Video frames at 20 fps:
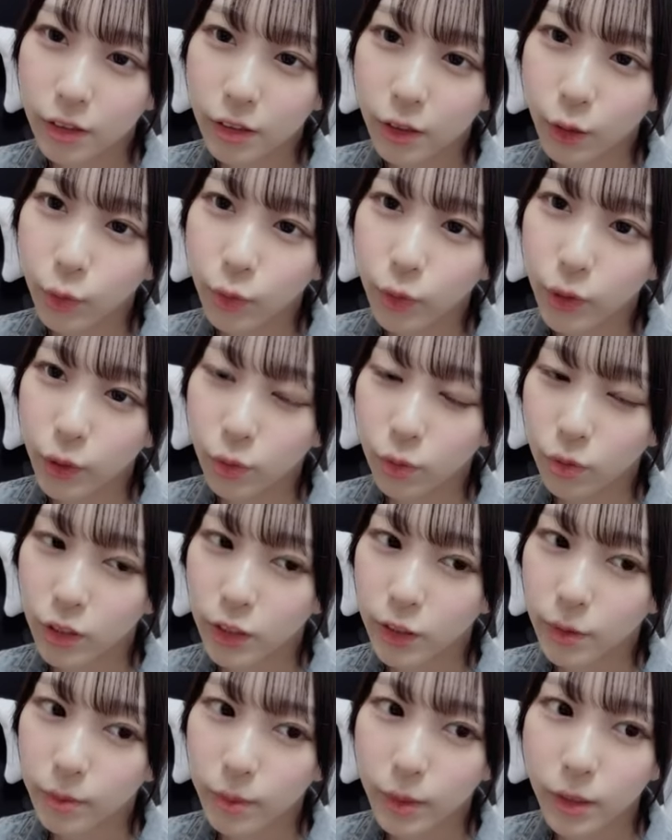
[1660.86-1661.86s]
名古屋の
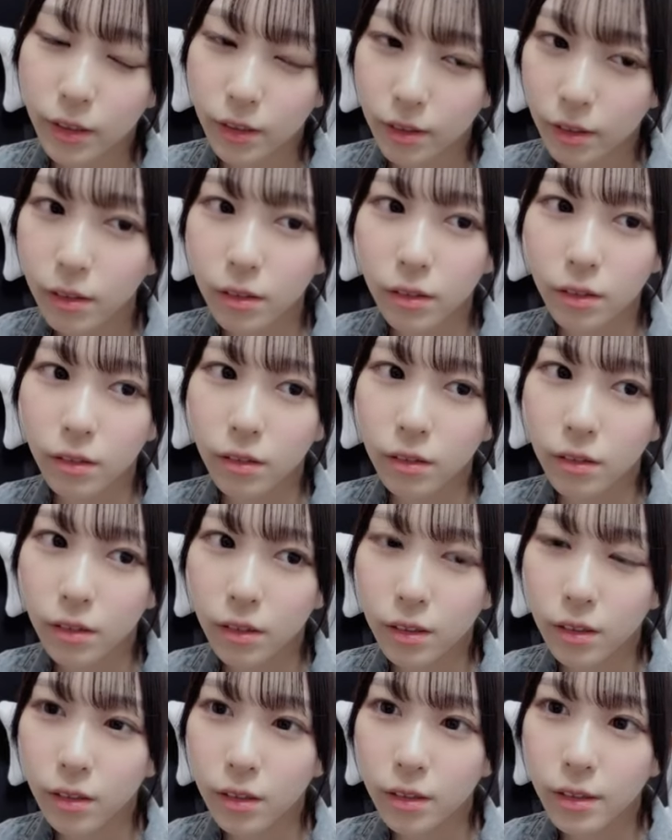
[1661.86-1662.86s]
地名か
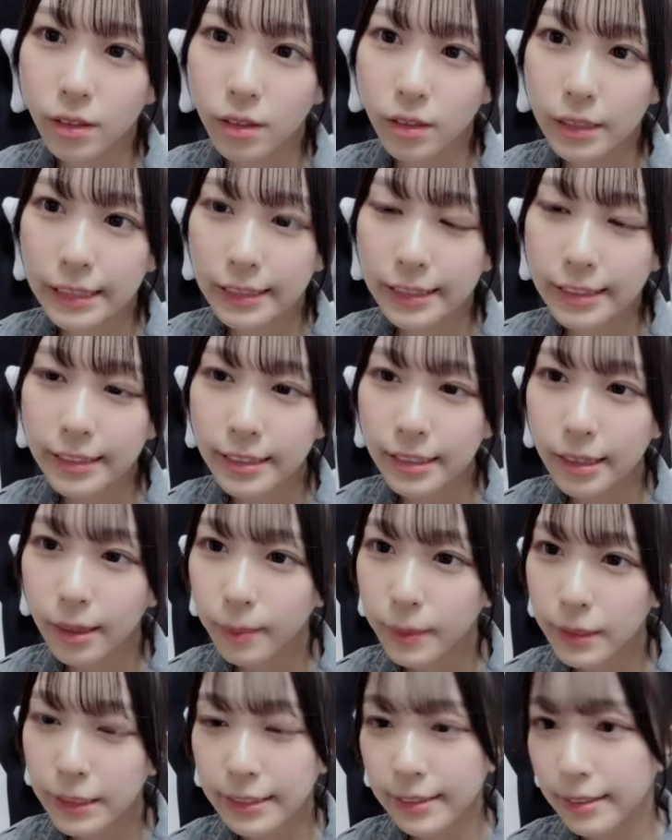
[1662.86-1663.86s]
東
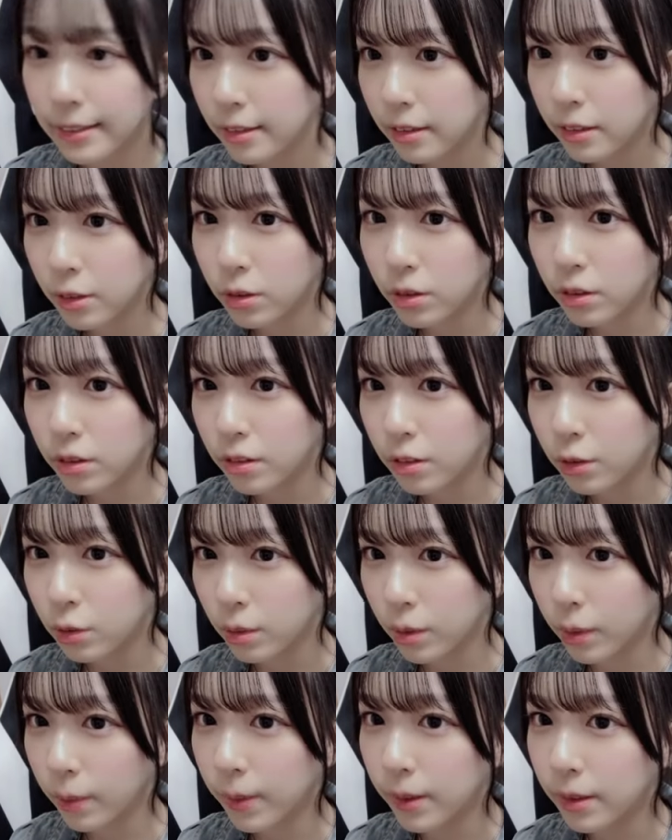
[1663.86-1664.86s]
山線と
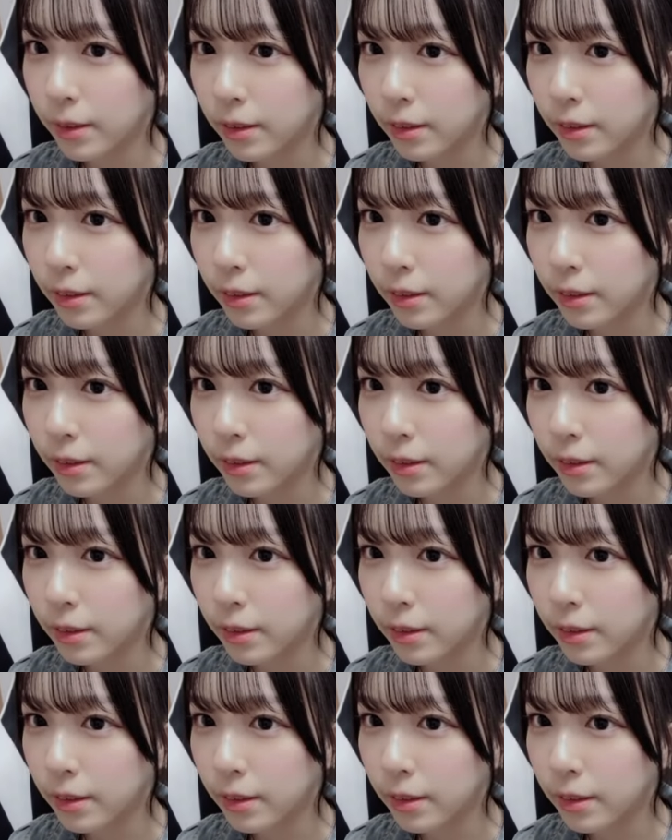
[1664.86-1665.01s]
かは